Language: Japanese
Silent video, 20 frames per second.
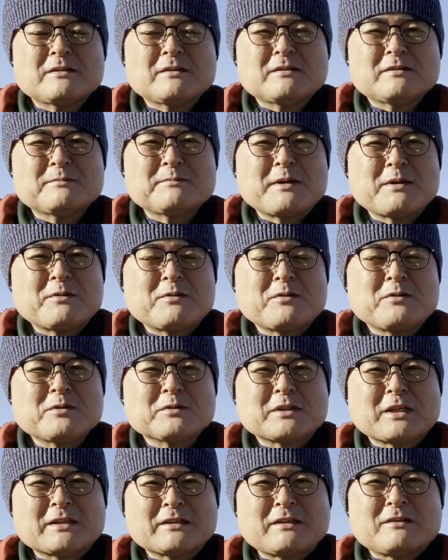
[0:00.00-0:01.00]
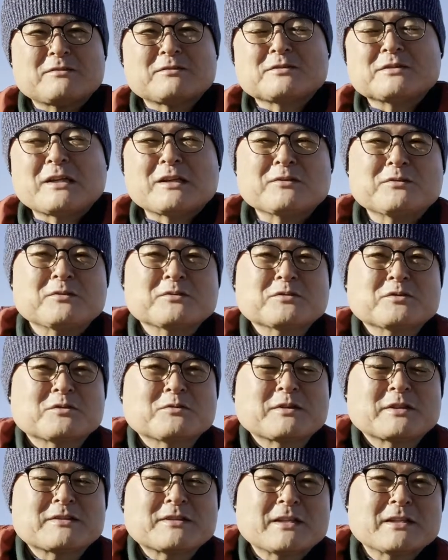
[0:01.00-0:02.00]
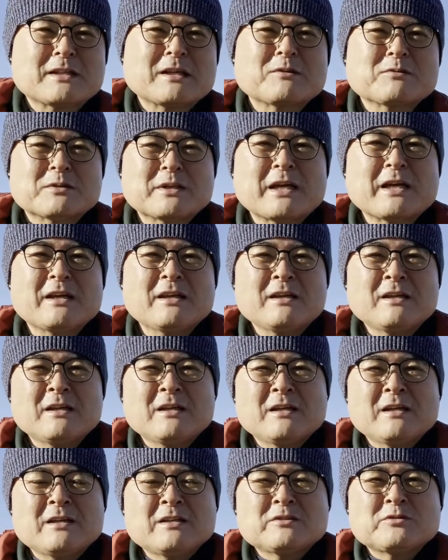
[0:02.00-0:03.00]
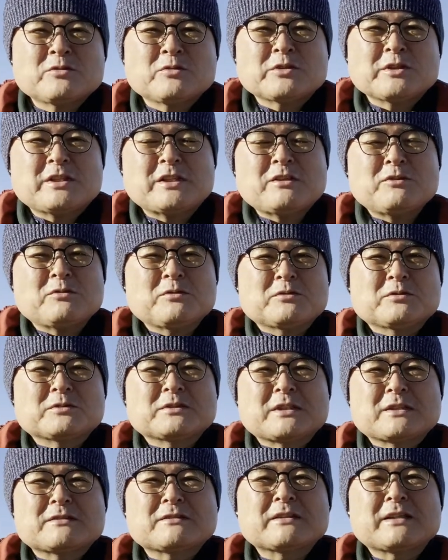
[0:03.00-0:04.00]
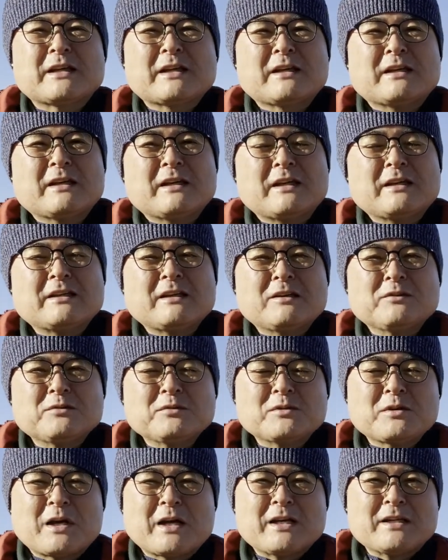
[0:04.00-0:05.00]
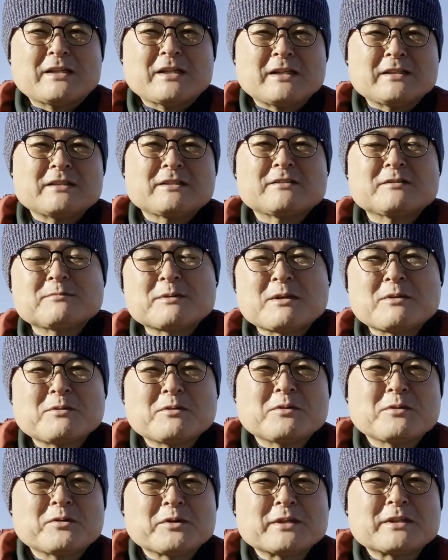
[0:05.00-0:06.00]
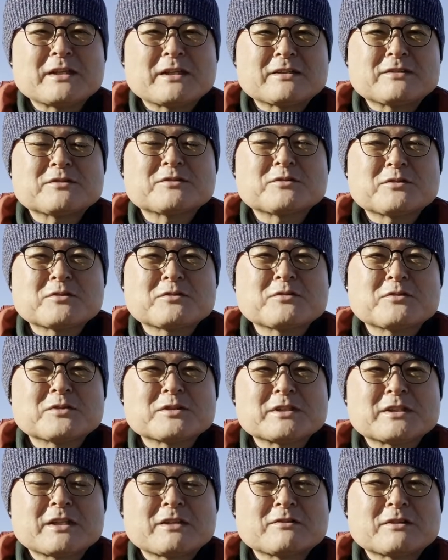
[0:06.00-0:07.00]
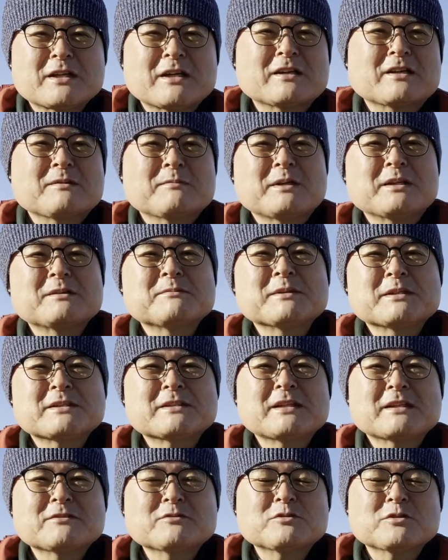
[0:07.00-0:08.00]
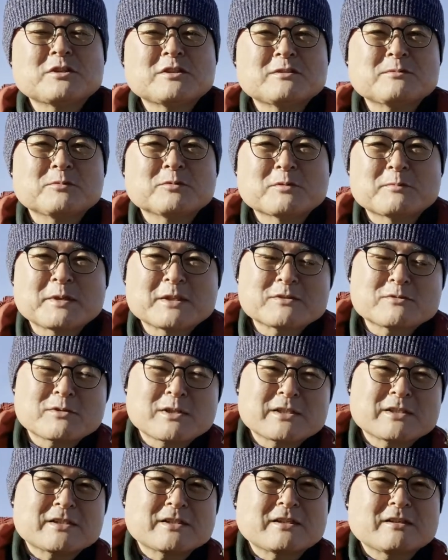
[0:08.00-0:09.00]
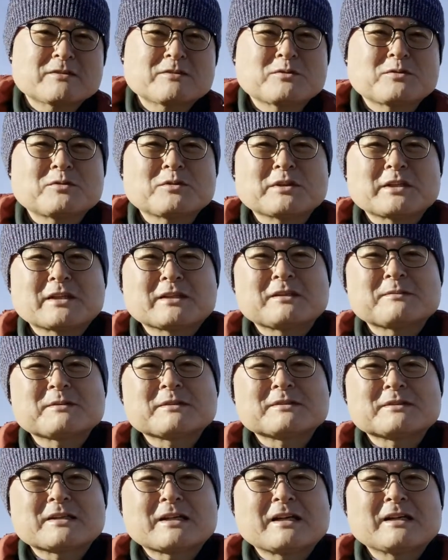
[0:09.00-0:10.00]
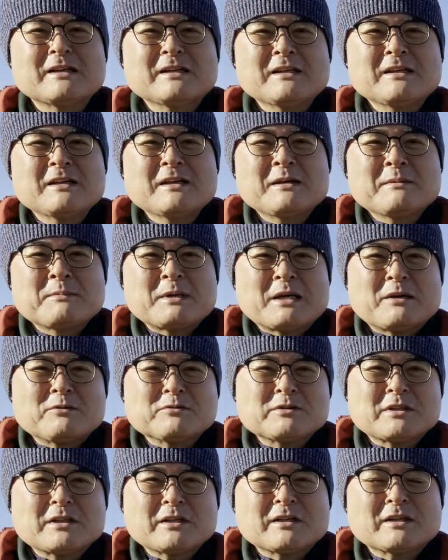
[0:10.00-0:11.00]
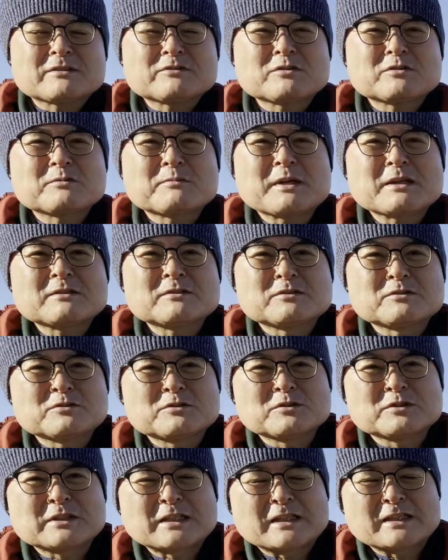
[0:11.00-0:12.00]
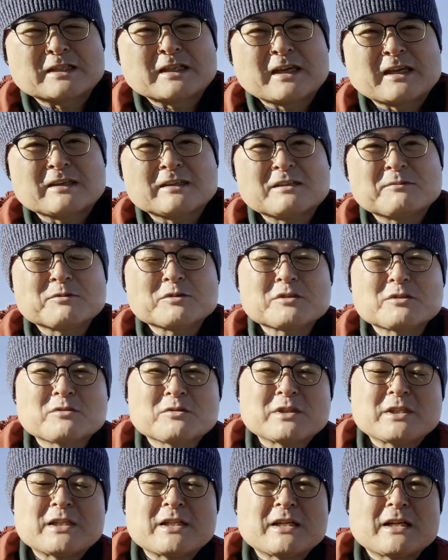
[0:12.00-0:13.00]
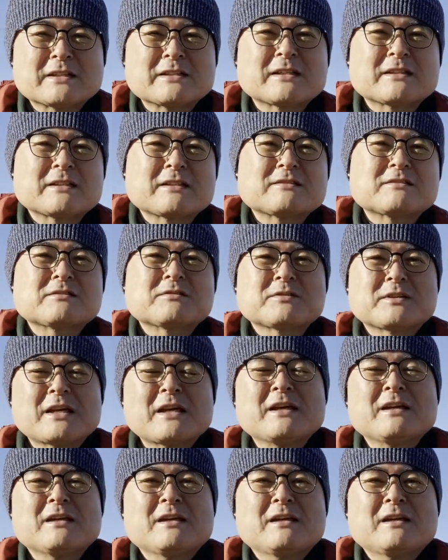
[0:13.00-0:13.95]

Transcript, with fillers: スマホを立てるスタンドをちょっと忘れたので、ちょっと昨日ですね、枝の間にスマホを置いて収録をしている関係もありまして、ちょっといつもと場所が違うところでやってますが、まあ、青空がちょっとバックに映っていて、気持ちのいい朝ですよね。